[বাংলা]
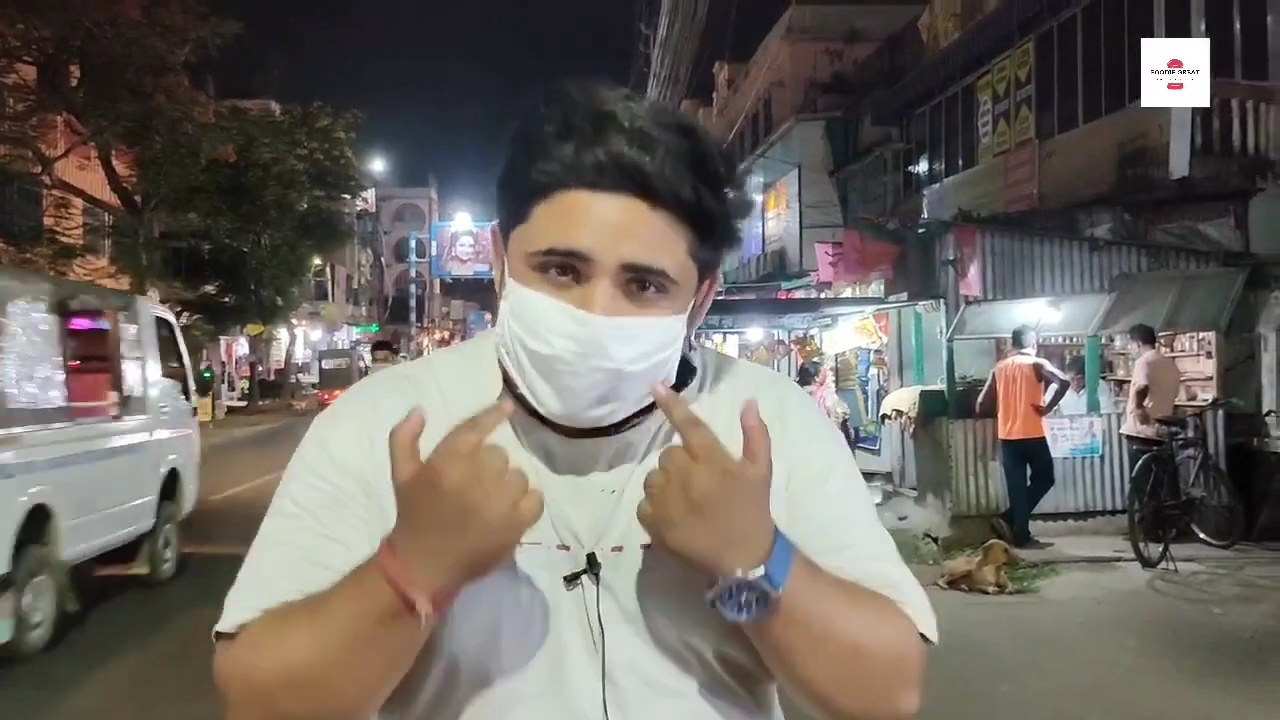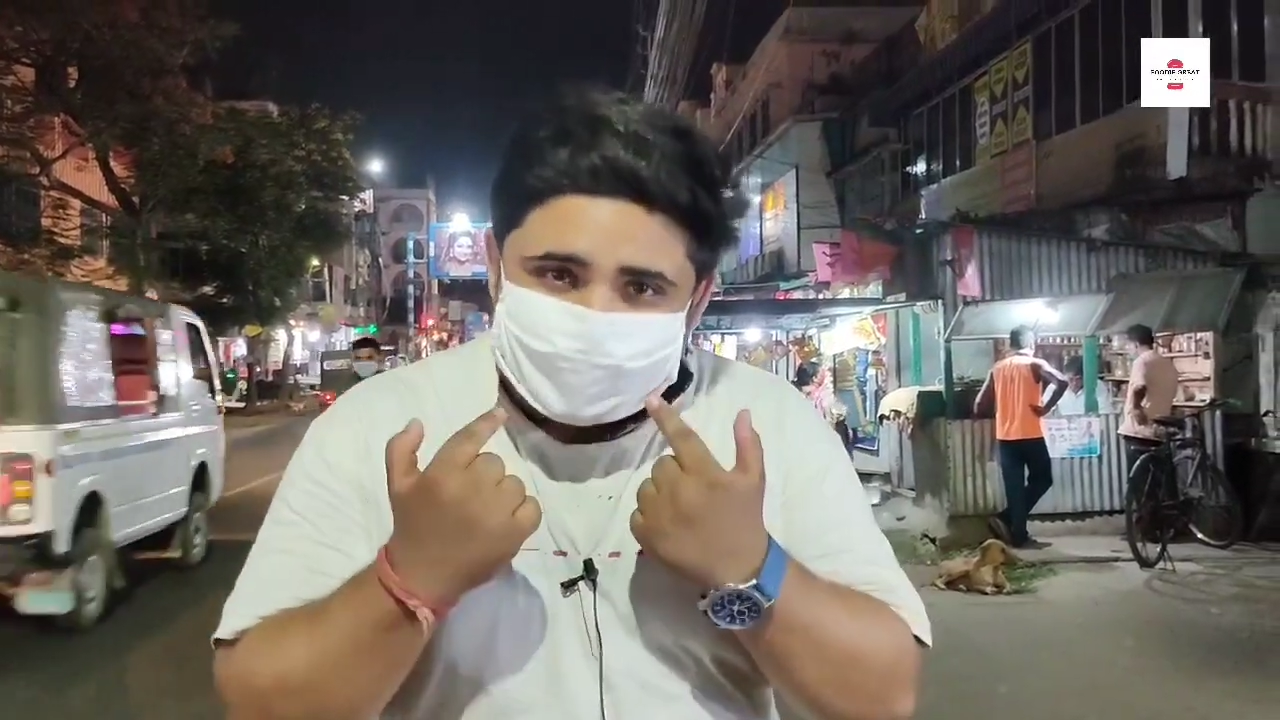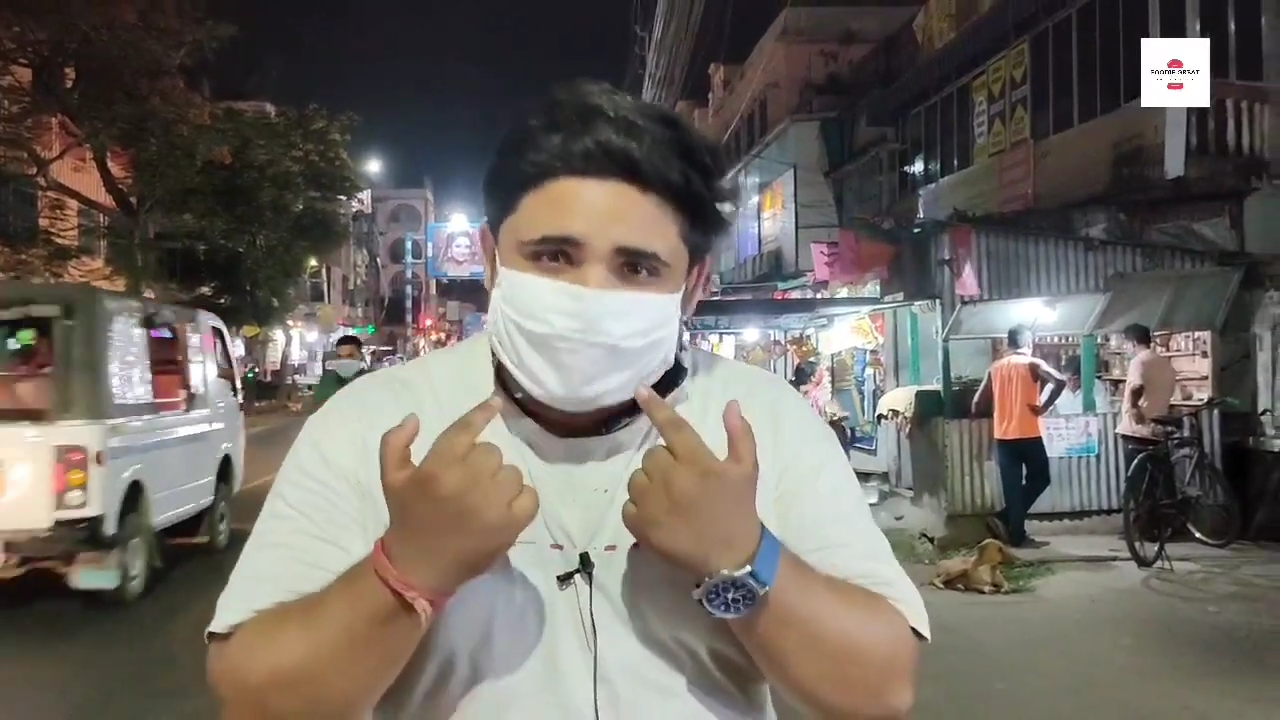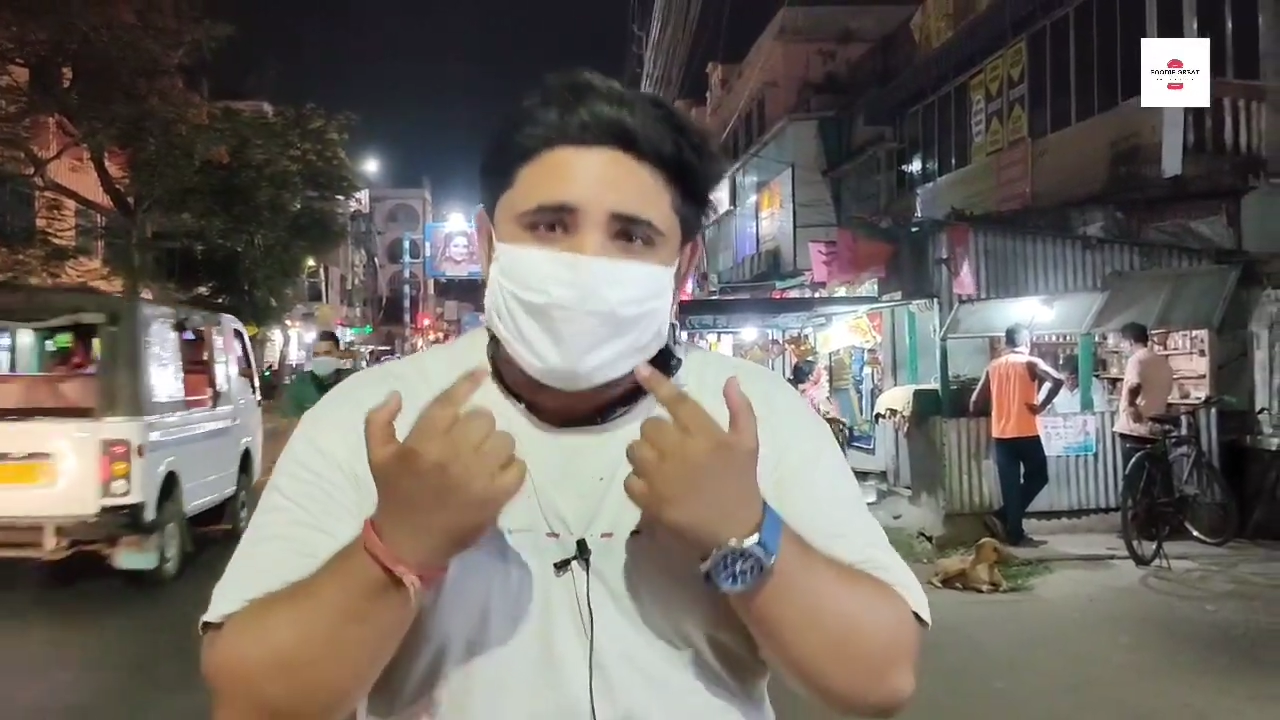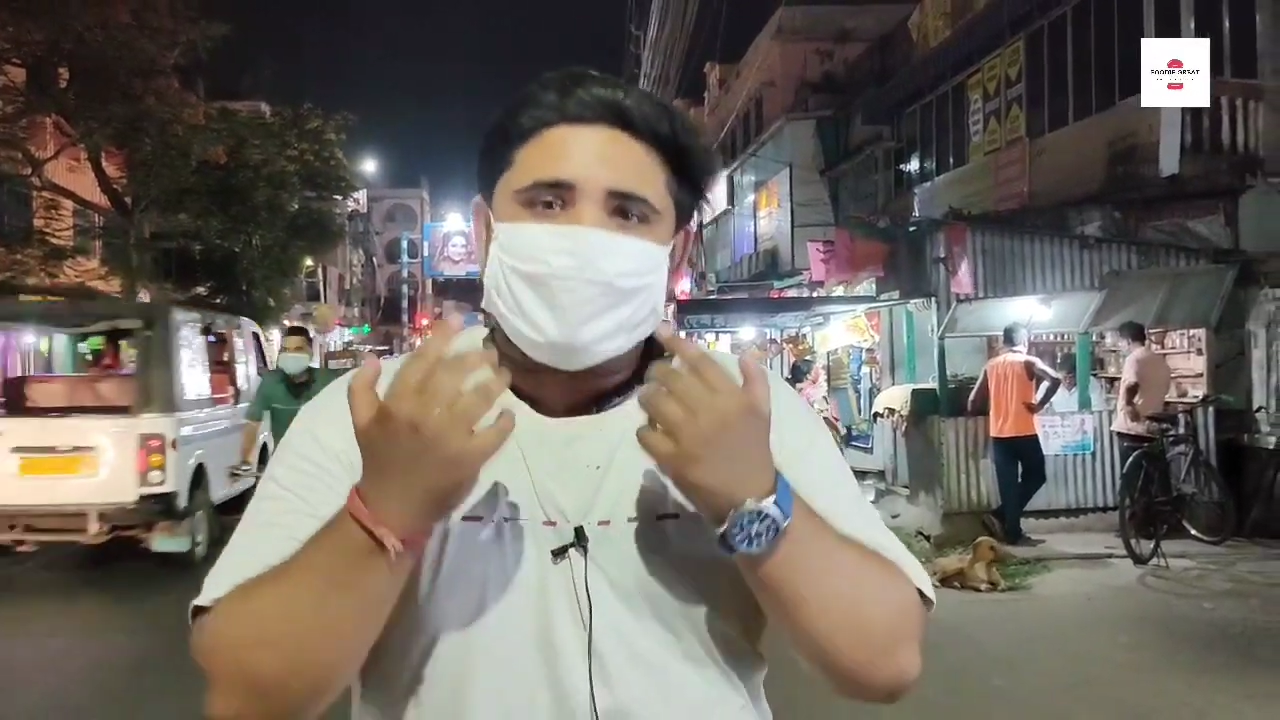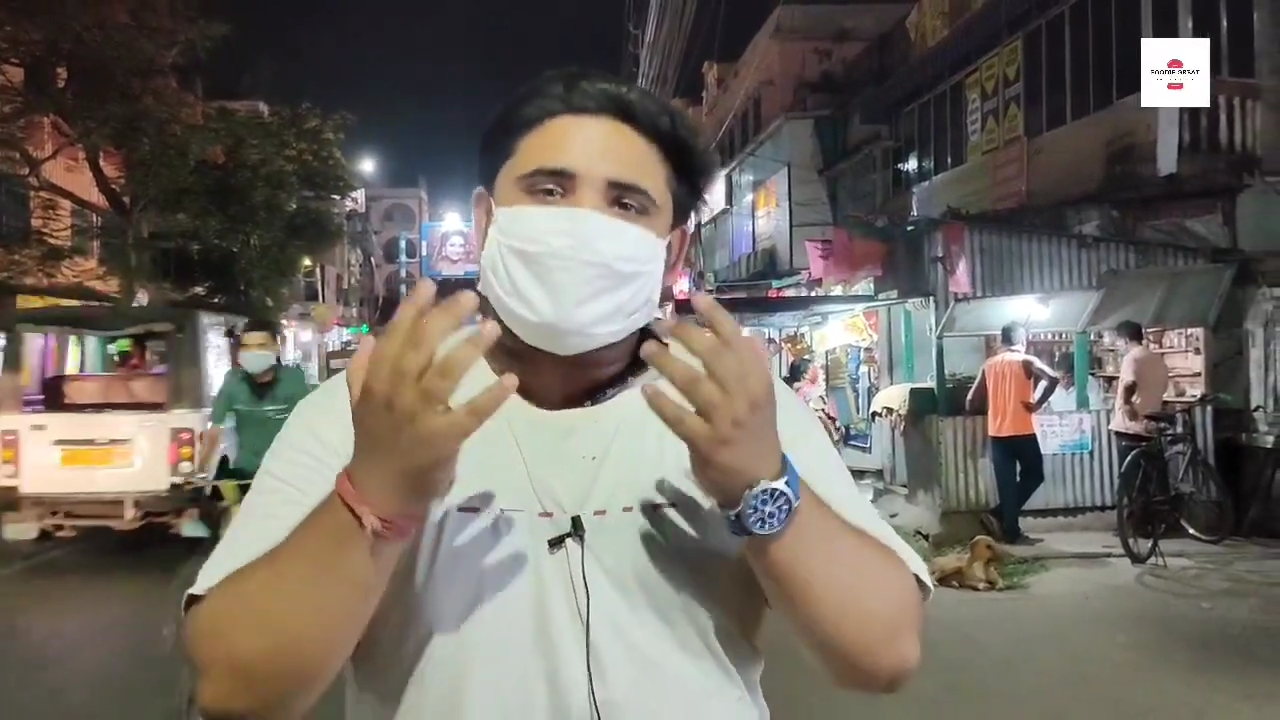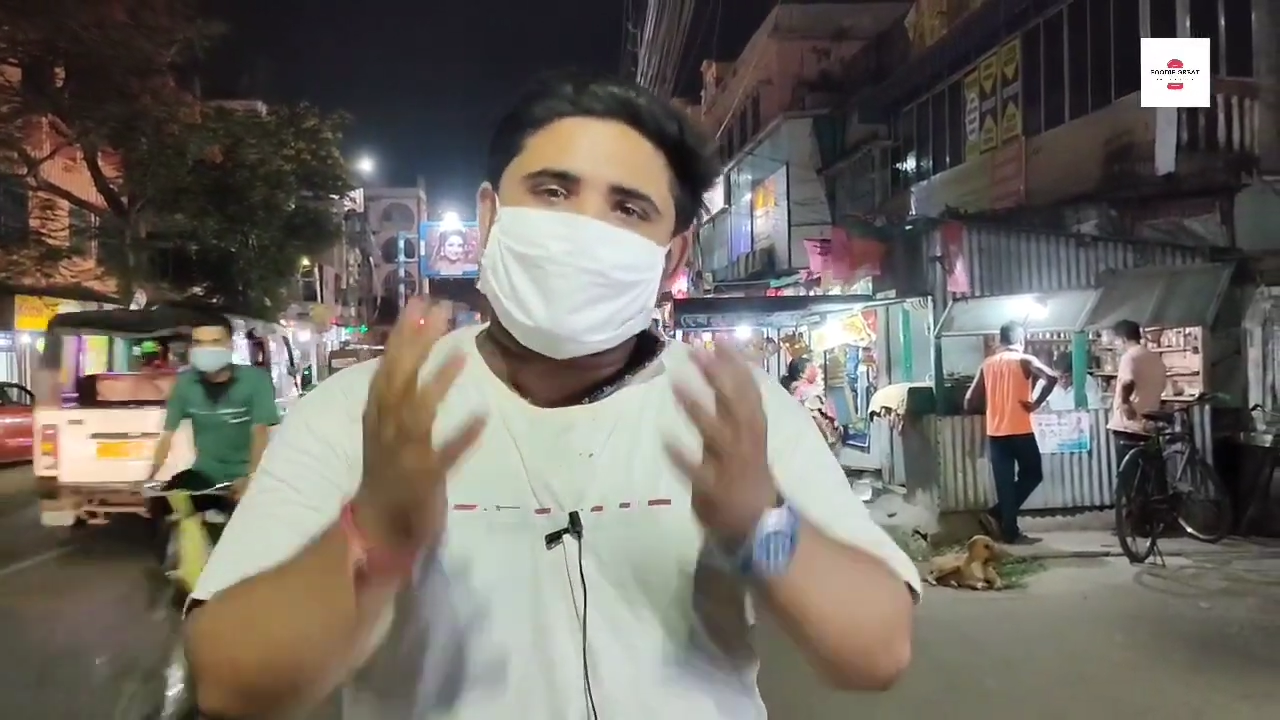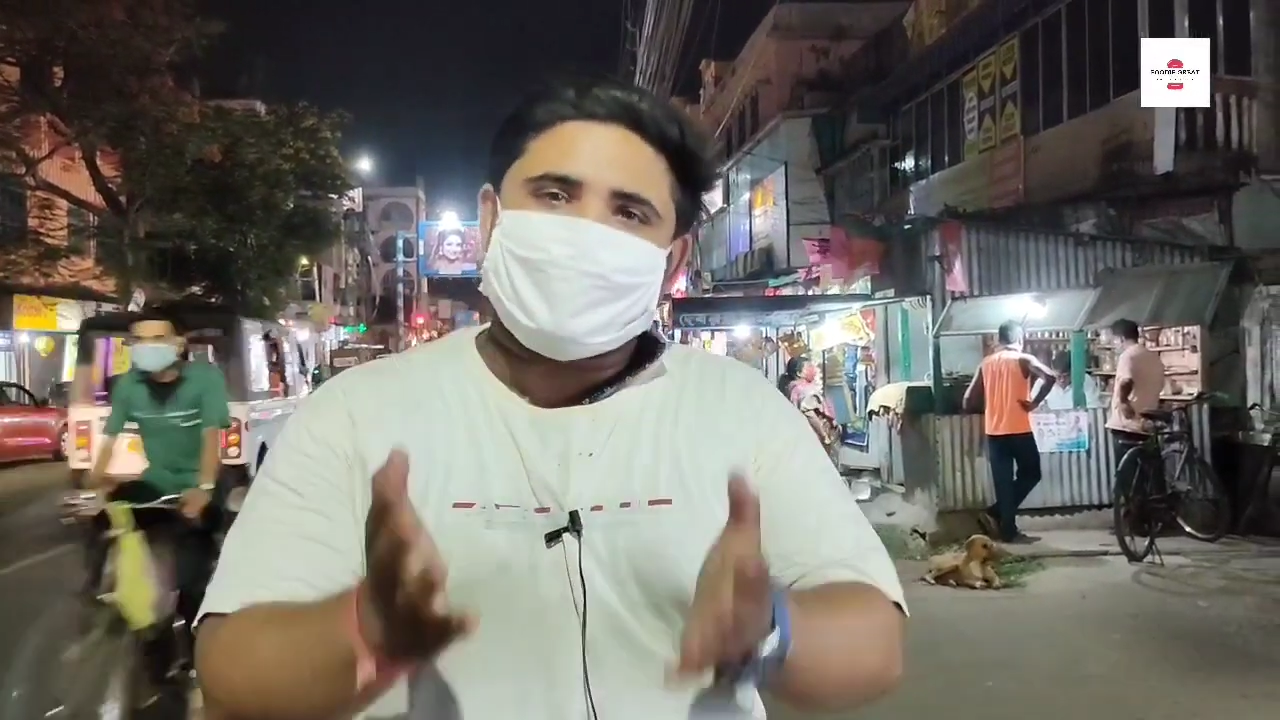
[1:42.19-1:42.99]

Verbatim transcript: মাস্ক এবং